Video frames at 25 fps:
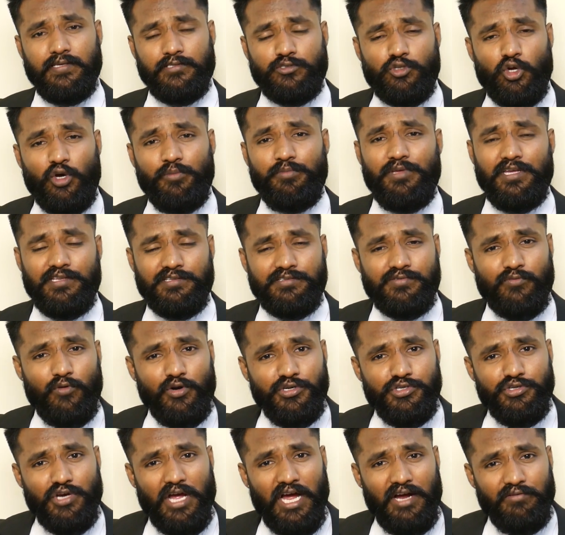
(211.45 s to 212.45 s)
సో దెన్స్
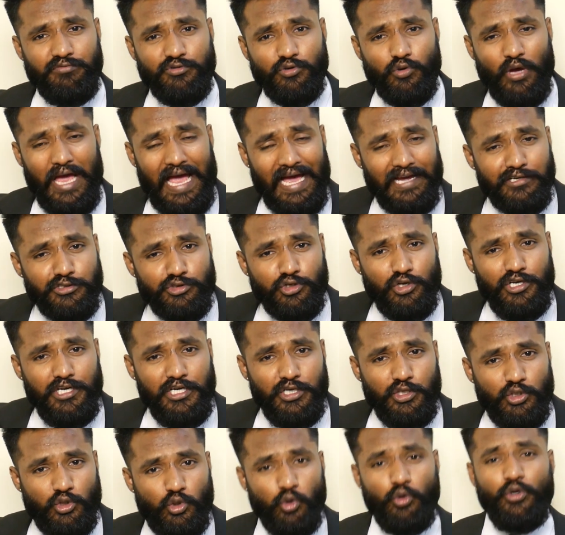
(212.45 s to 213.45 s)
వాట్ యూ హ్యావ్ టు
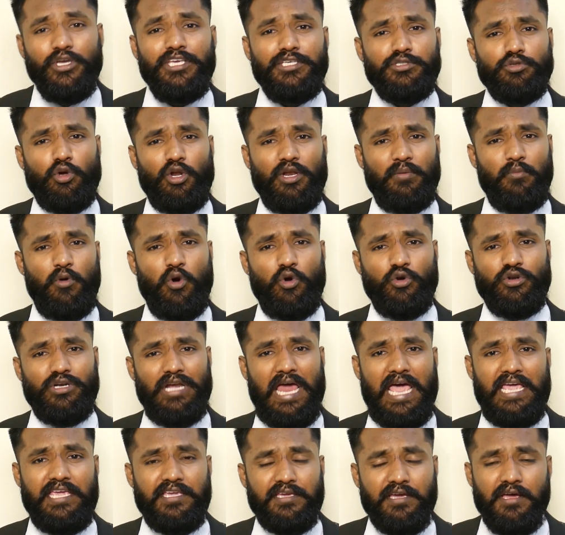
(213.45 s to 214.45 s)
యాక్చువల్లీ డూ ఈజ్ ఆల్ అబౌట్
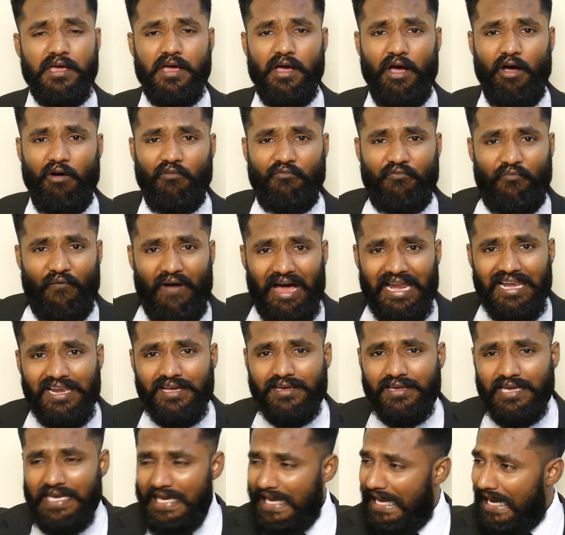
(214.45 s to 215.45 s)
లైక్
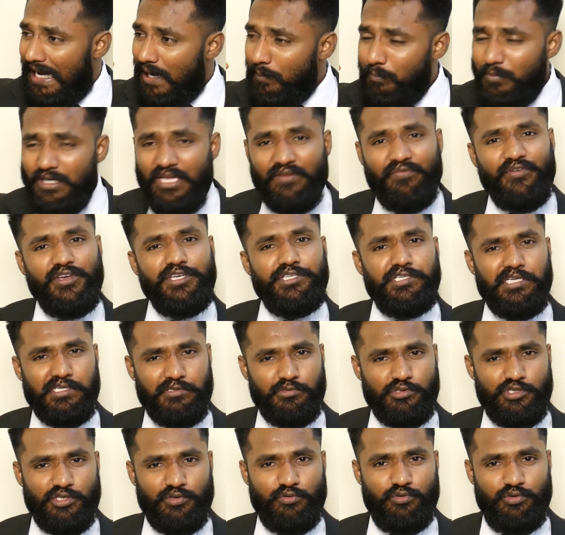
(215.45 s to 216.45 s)
వాళ్ళకి ఏం
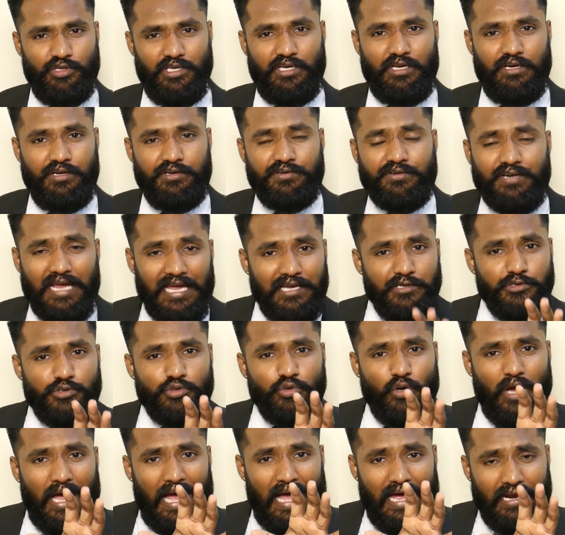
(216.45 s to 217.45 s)
డెఫిషియన్సీ ఉంది ట్రై
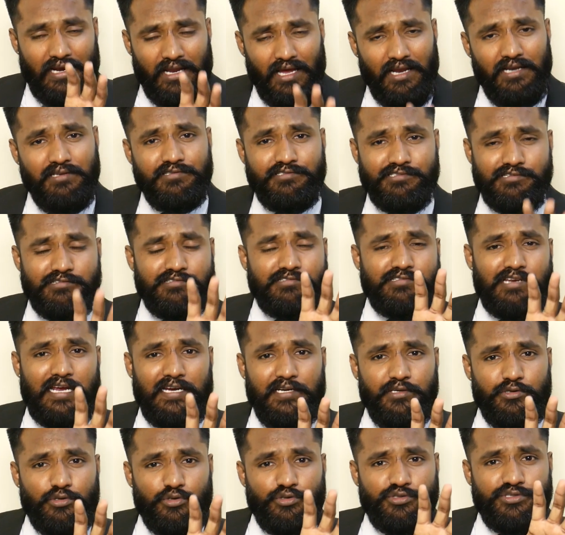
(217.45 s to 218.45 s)
టు అనాలిసిస్ ట్రై
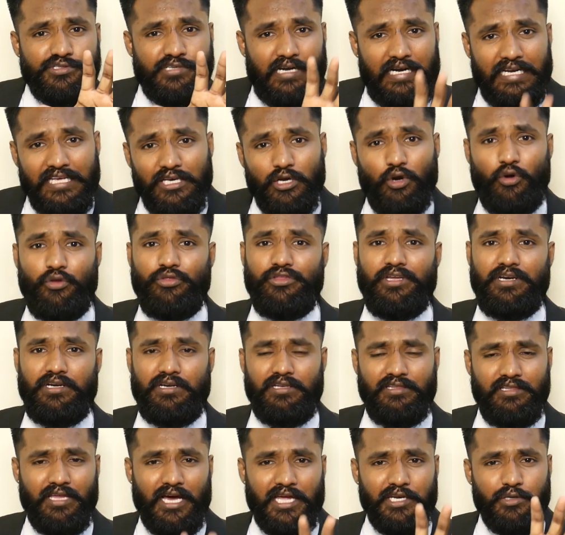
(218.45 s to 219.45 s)
టు స్టడీ ఆన్ దిట్
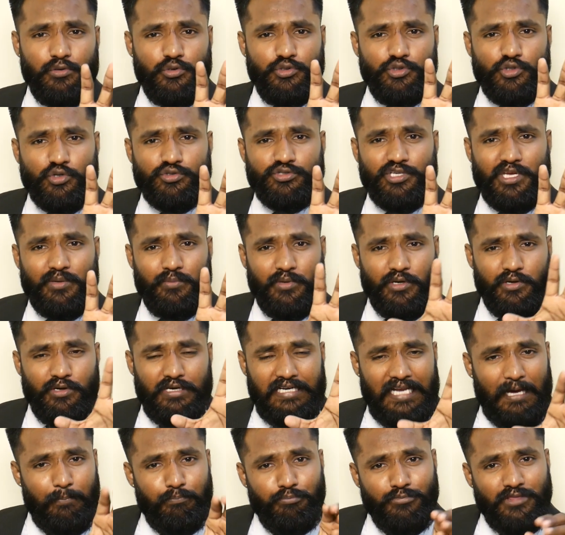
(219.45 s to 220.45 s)
దాని గురించి ఒకసారి మీరు
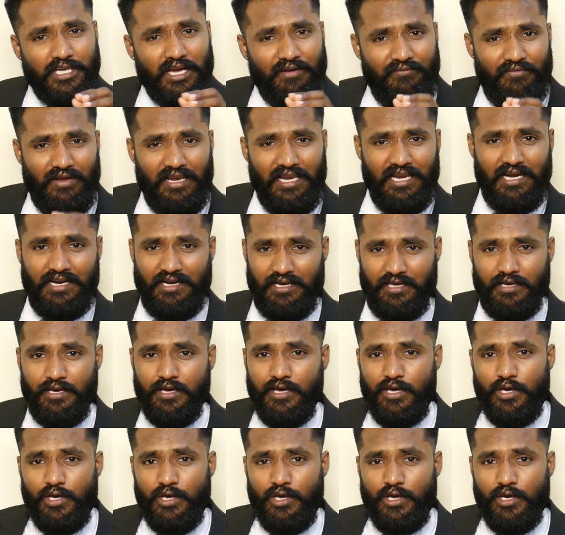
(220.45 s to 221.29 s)
డెప్త్గా వెళ్ళండి